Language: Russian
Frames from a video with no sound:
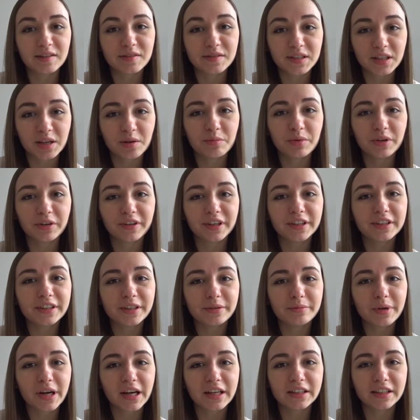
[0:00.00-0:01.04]
Всем привет,
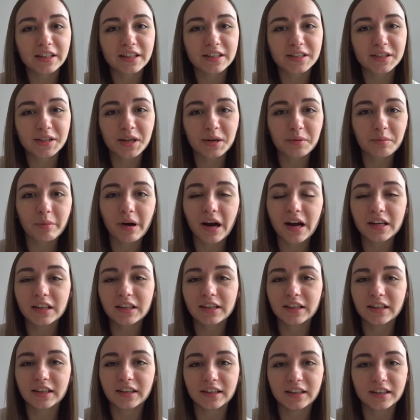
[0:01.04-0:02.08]
ребята из
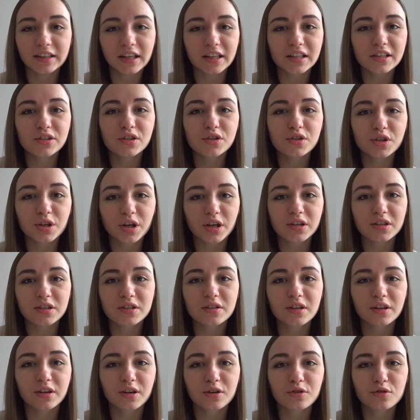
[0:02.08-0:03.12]
Германии! Я
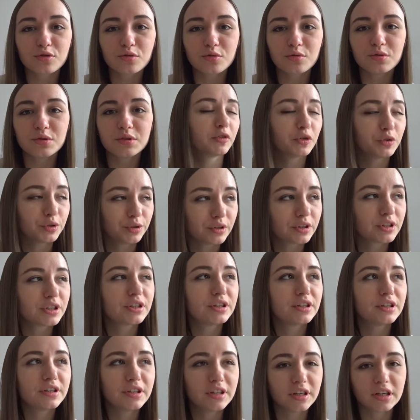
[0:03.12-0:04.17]
сейчас нахожусь в
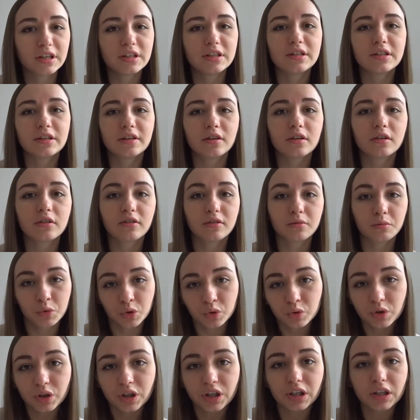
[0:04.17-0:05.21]
университете
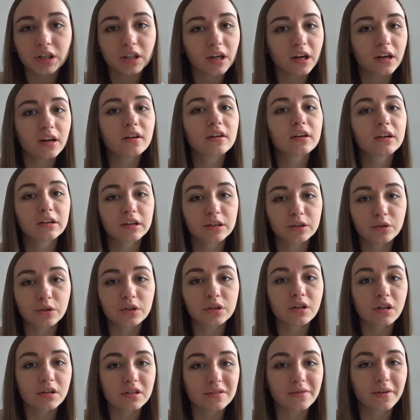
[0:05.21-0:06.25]
Мюнхена,
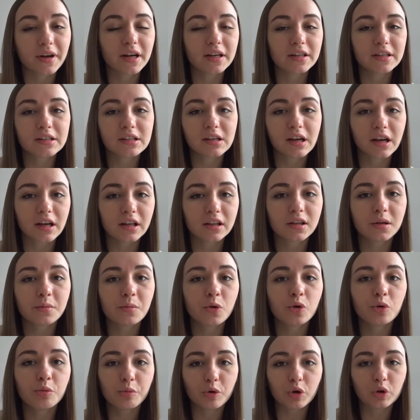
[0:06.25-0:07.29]
который называется
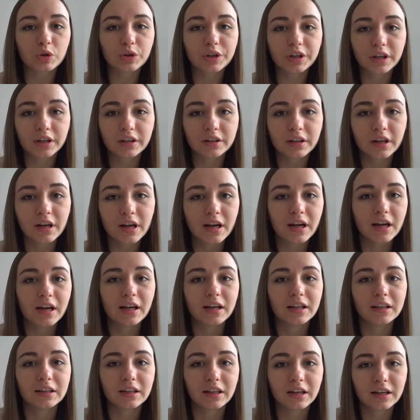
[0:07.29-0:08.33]
ЛМУ эм Мюнхен,
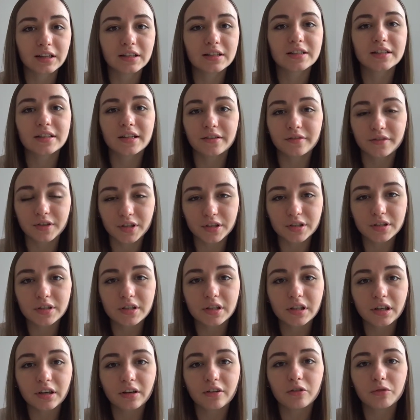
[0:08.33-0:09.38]
на
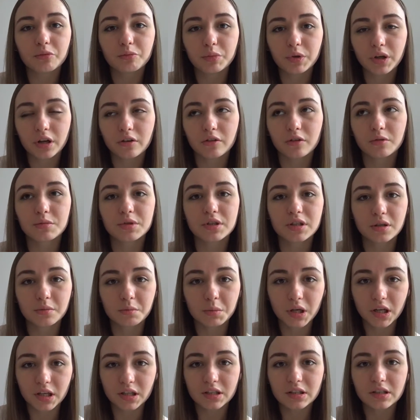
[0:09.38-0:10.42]
славистике в первом
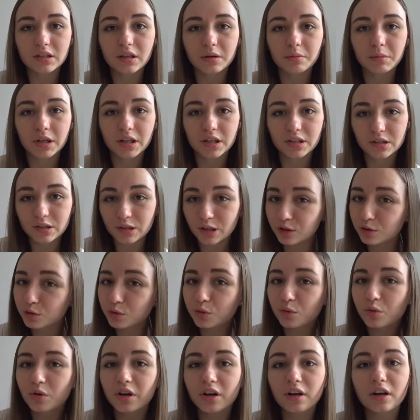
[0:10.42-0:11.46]
семестре
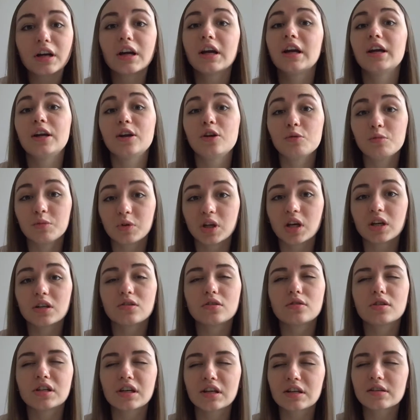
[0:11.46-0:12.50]
магистратуры, и у меня
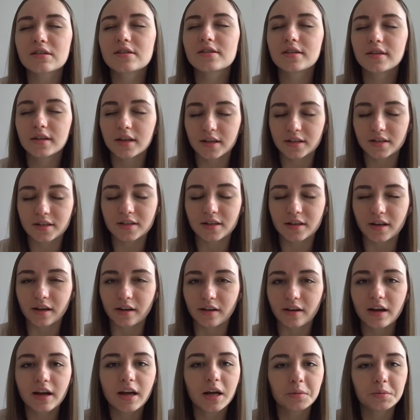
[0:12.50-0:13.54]
сейчас
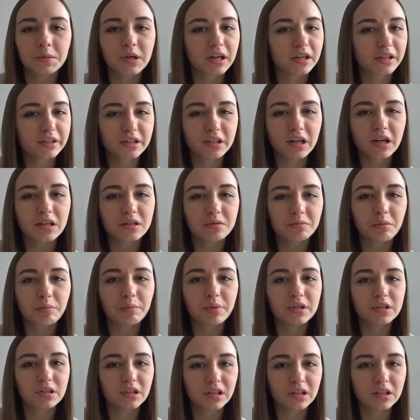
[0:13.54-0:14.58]
сессия. Мне хотелось бы
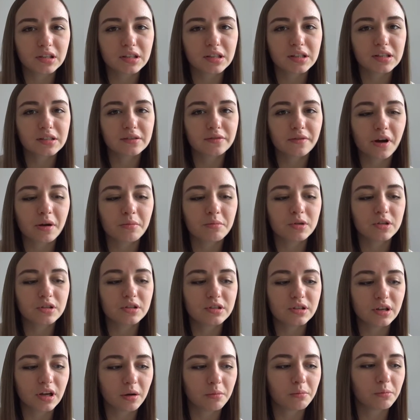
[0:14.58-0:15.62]
поделиться с вами
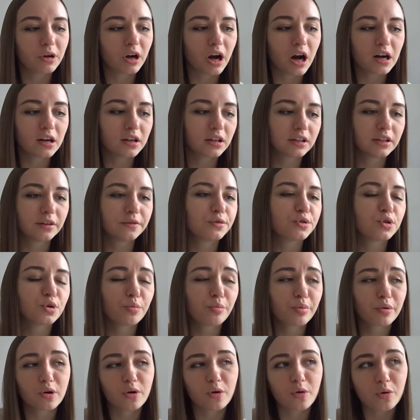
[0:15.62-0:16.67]
тем, как это все
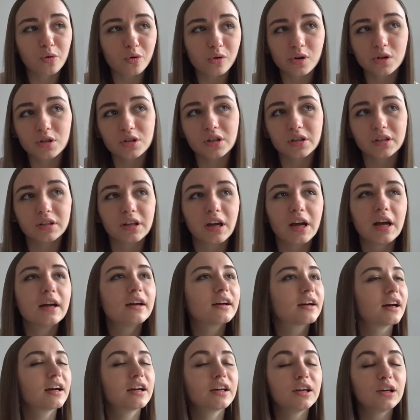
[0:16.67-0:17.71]
проходит,
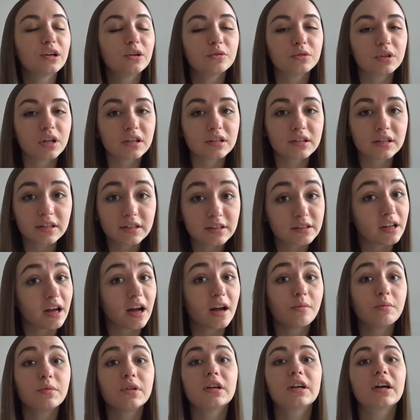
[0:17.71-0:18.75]
какие у нас
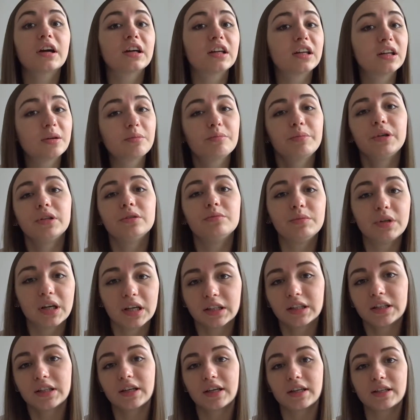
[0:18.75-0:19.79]
экзамены, какие
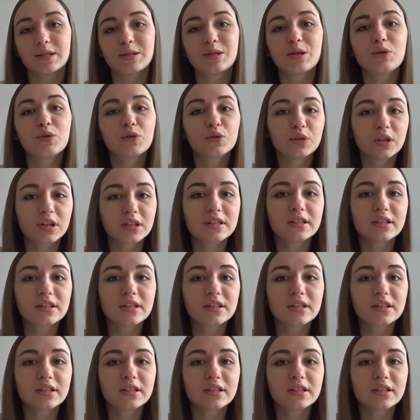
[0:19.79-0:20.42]
предметы я сдаю на